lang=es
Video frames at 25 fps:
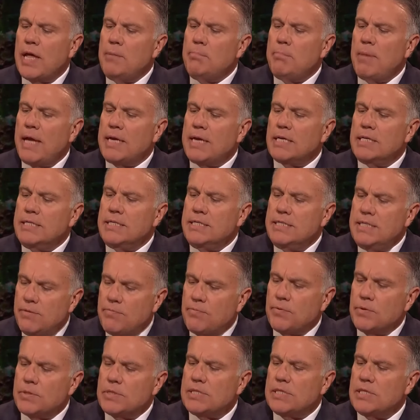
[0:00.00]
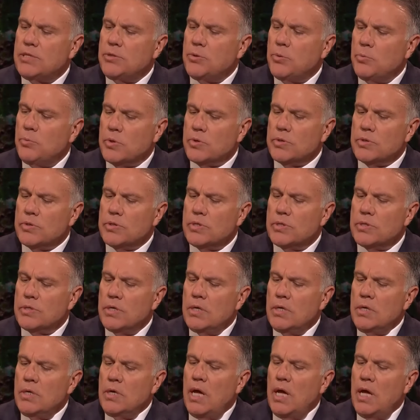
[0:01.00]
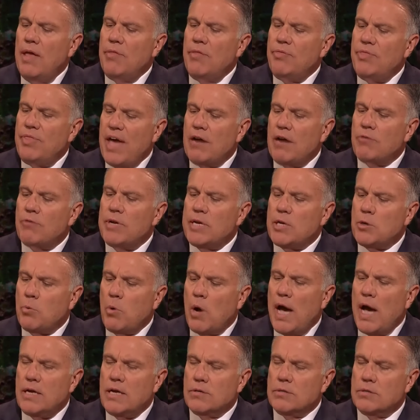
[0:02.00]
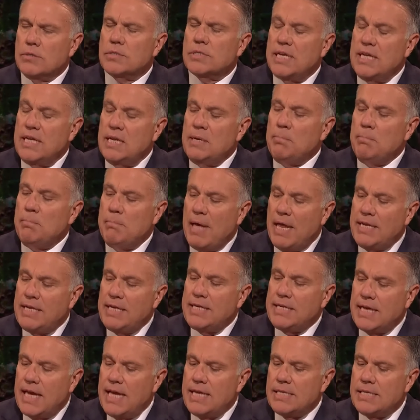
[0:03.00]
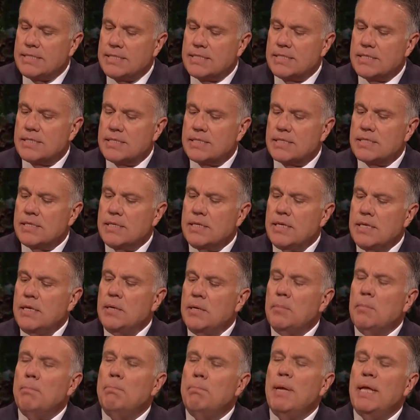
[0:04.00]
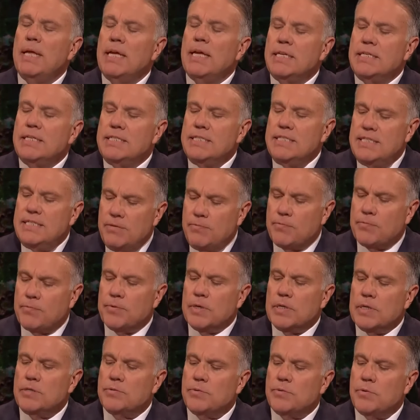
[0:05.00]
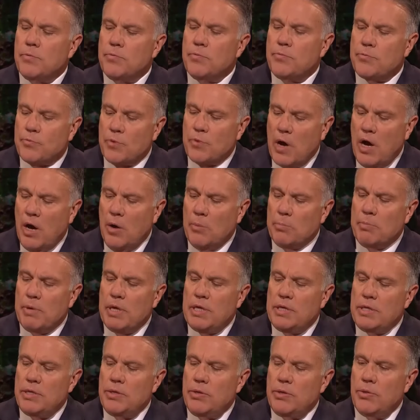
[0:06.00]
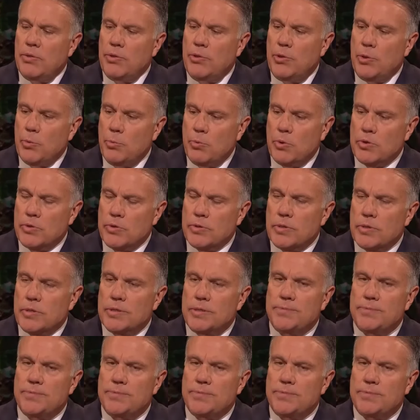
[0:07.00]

Él sabe que puedes marcar la diferencia en el mundo y eso requiere, en muchos casos, ser diferentes del mundo.